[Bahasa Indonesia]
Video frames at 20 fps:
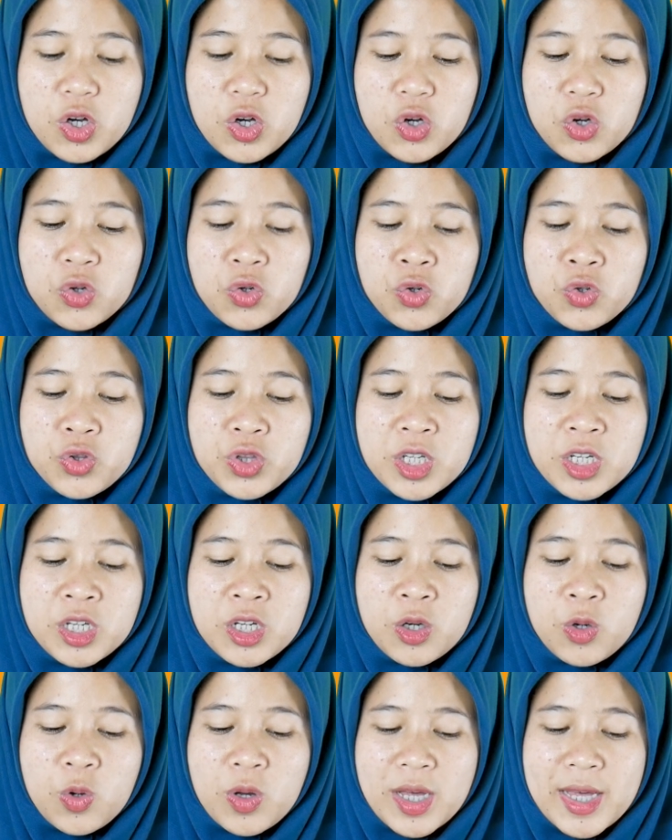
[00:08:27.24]

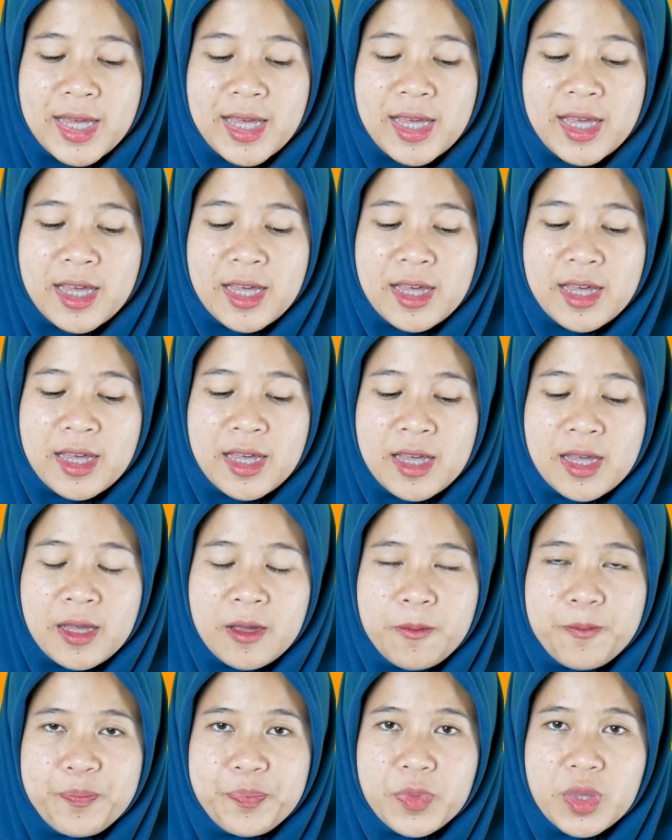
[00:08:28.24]
Udwa
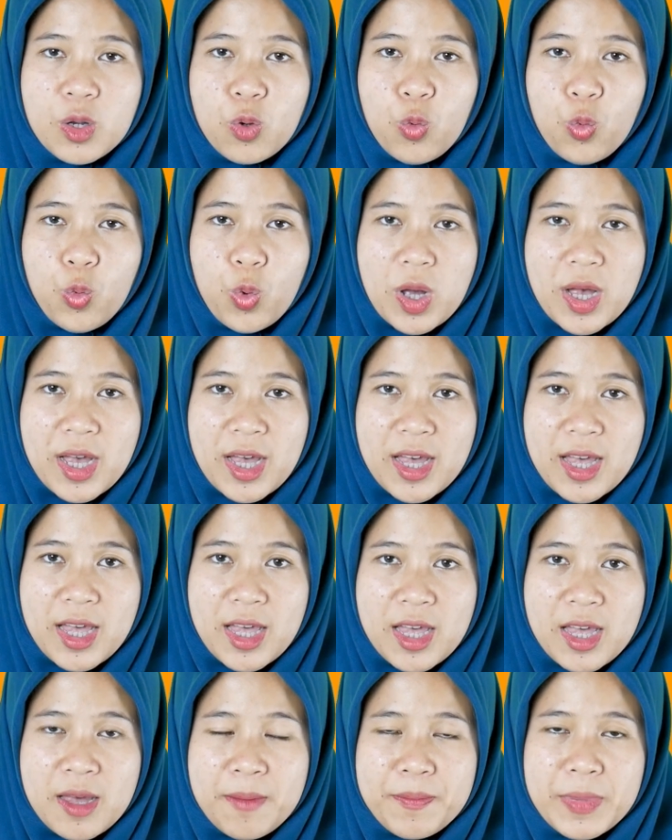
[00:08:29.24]

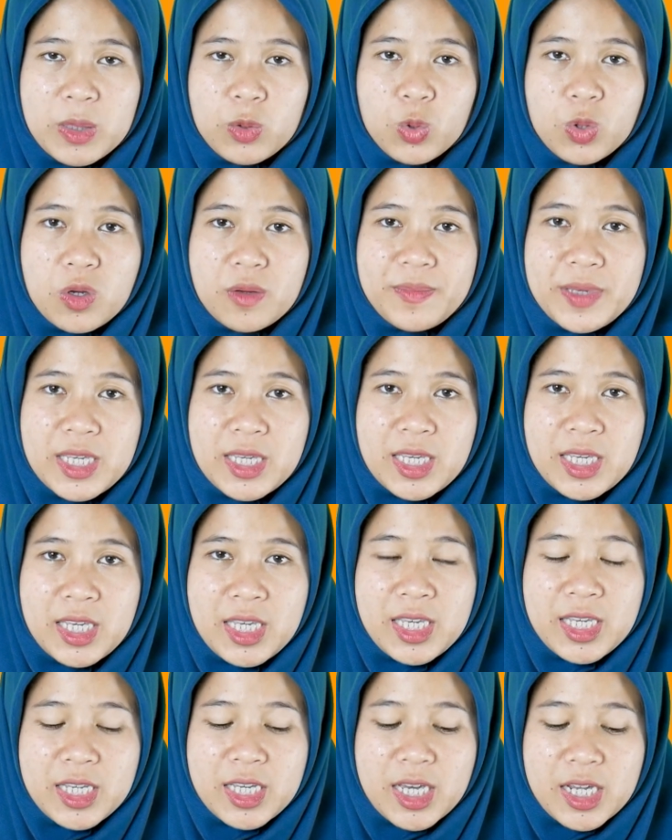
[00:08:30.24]
wa
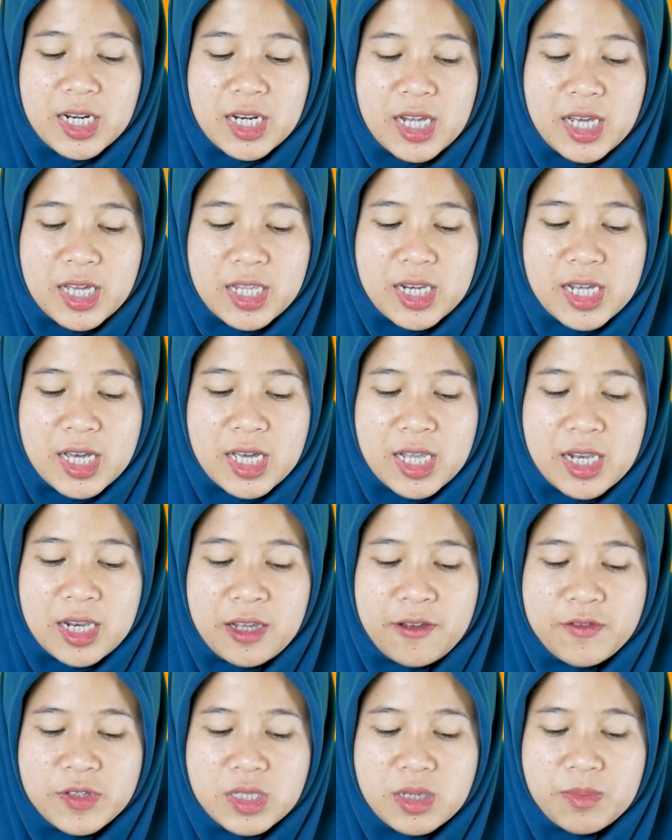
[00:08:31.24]
maktobi'i karena ada
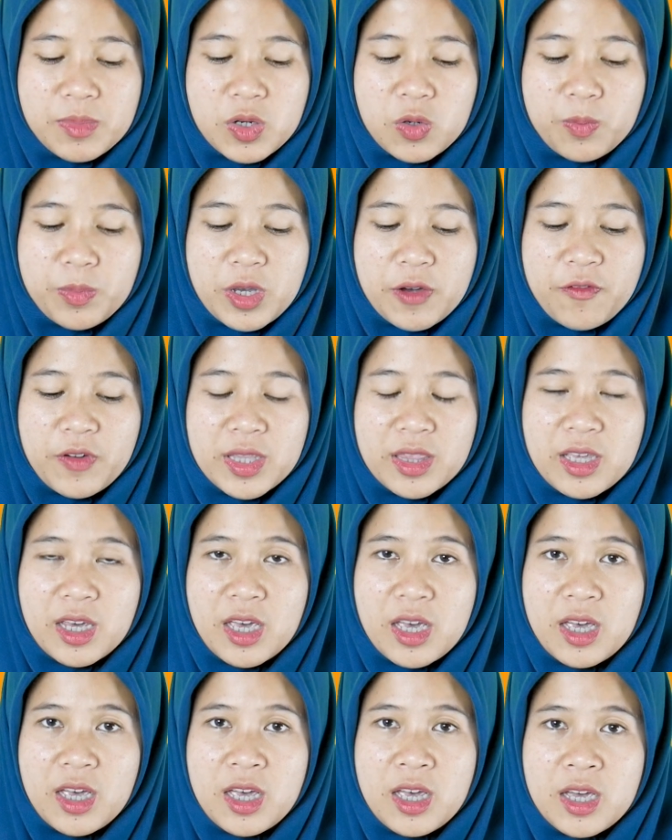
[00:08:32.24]
alif sebelumnya
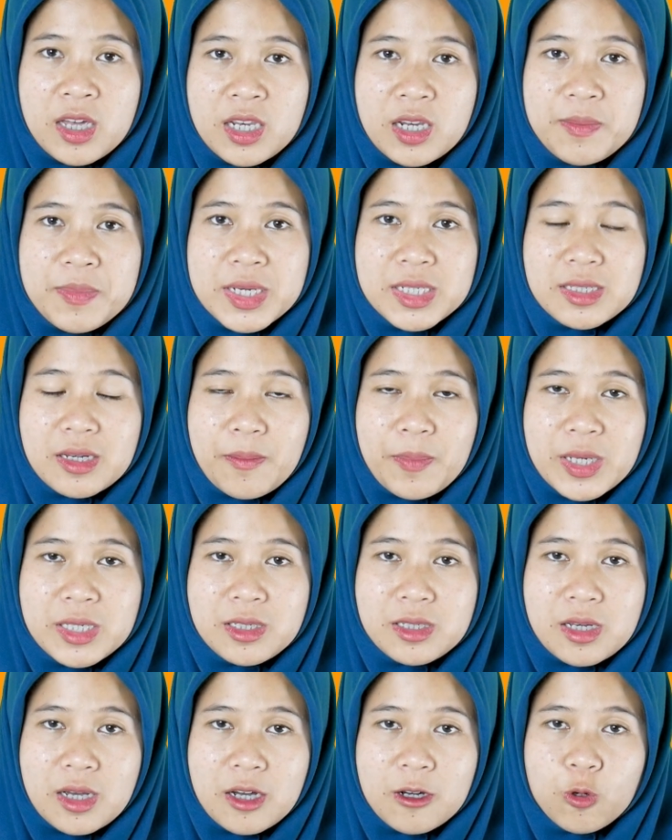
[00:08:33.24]
fathah dibaca
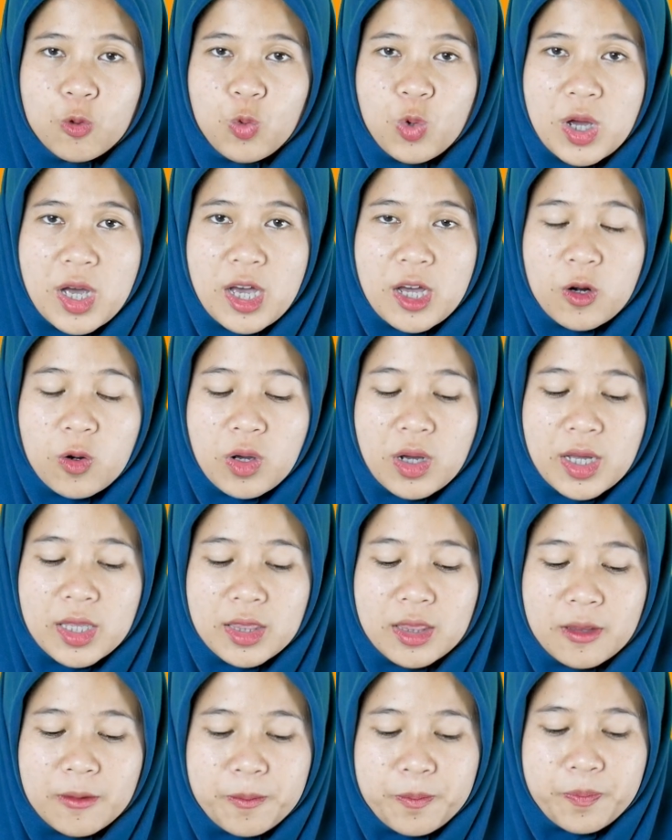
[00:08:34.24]
panjang dua
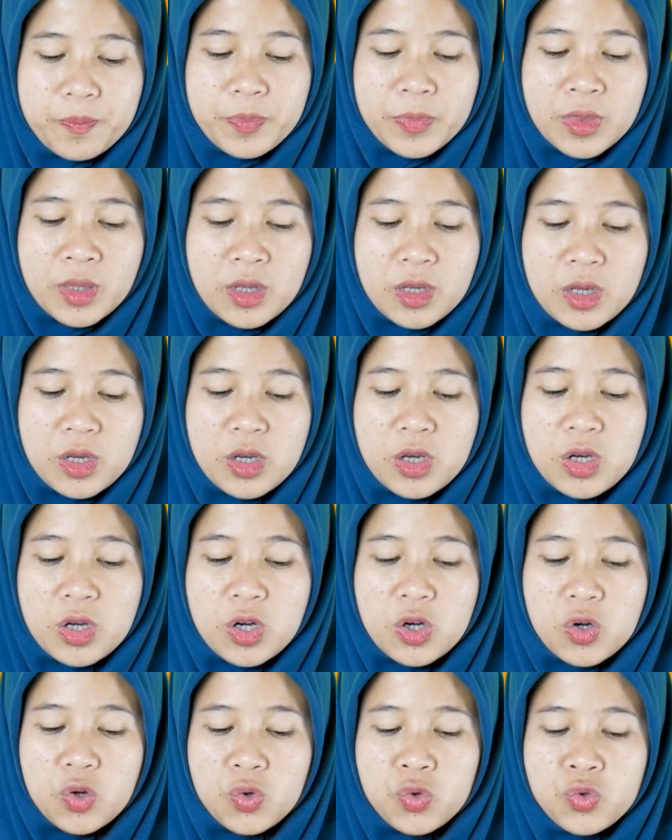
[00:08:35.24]
harokat
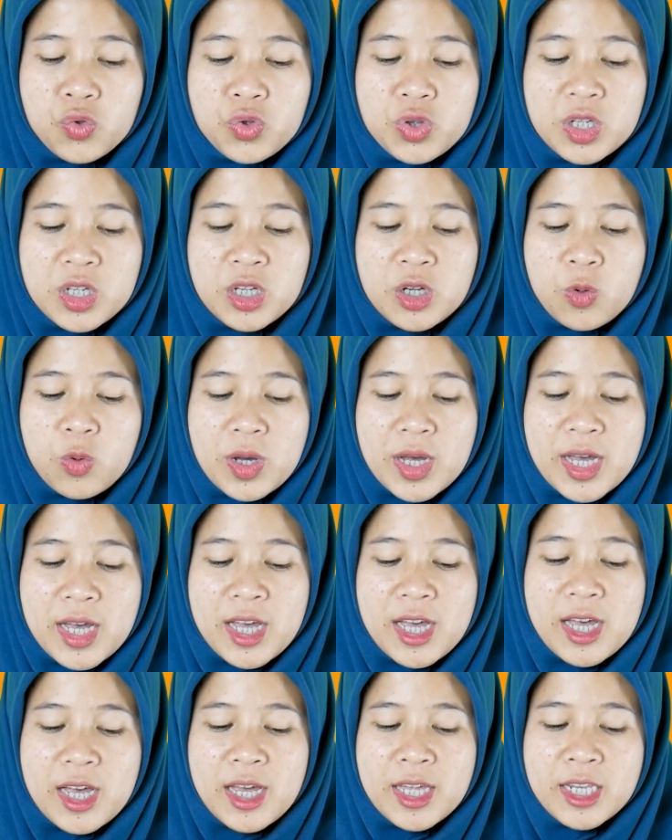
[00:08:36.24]

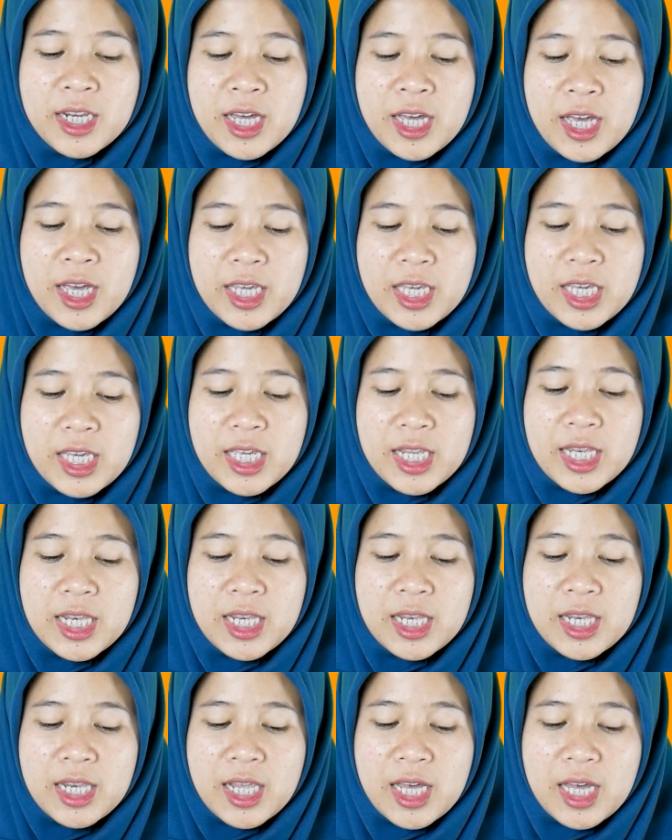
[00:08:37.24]
udawana
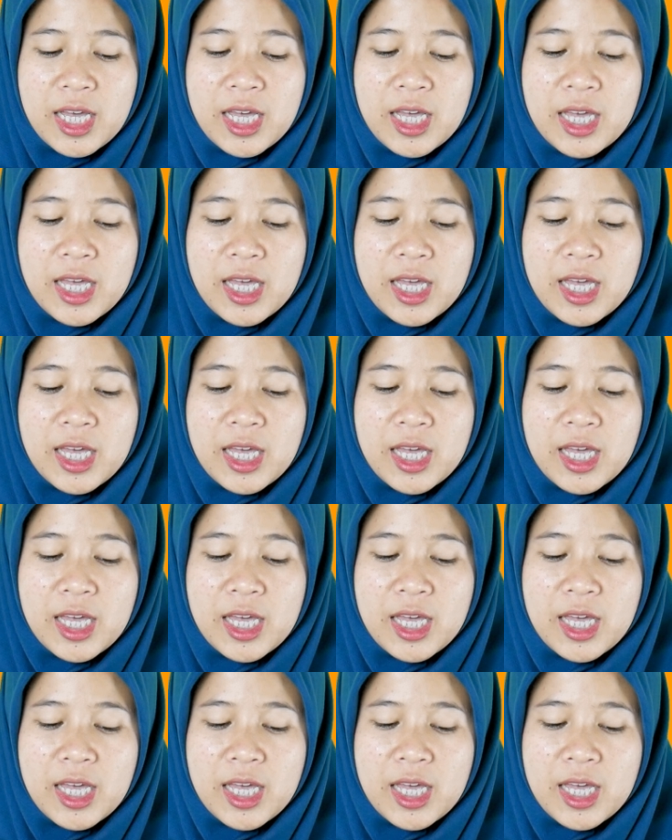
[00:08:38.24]
illa